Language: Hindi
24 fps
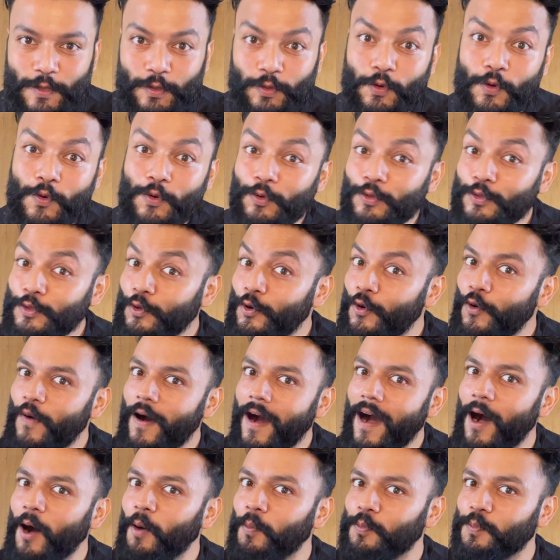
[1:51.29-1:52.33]
तो उसको
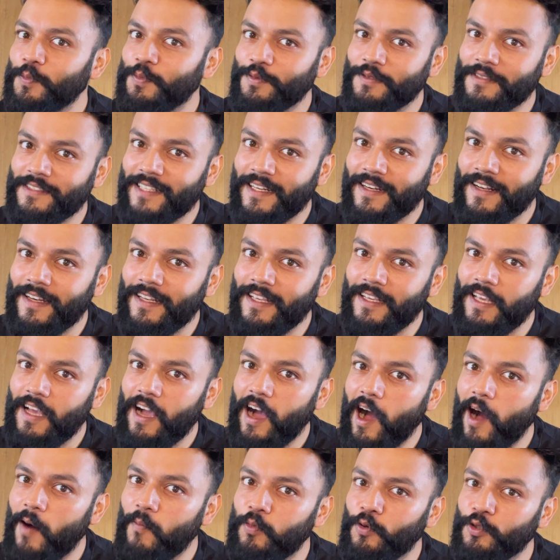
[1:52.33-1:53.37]
आप जनरली
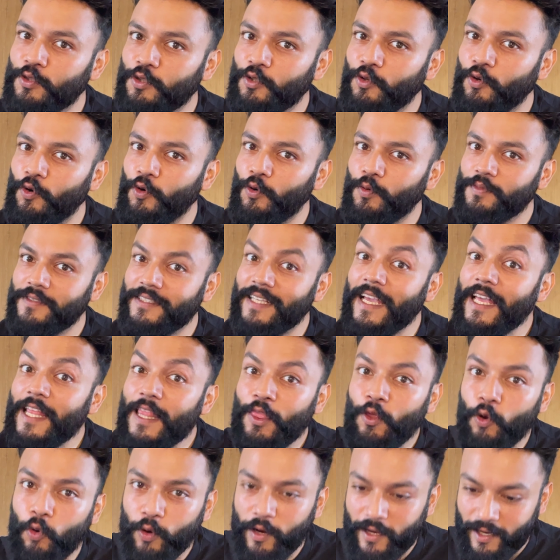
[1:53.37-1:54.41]
आप उसको दे
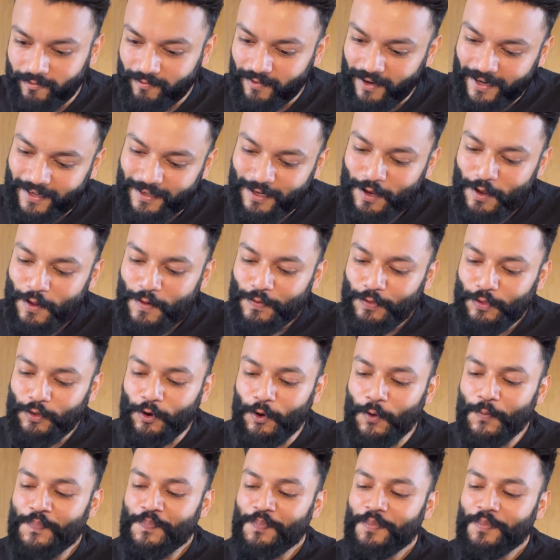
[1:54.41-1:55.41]
दोगे राइट तो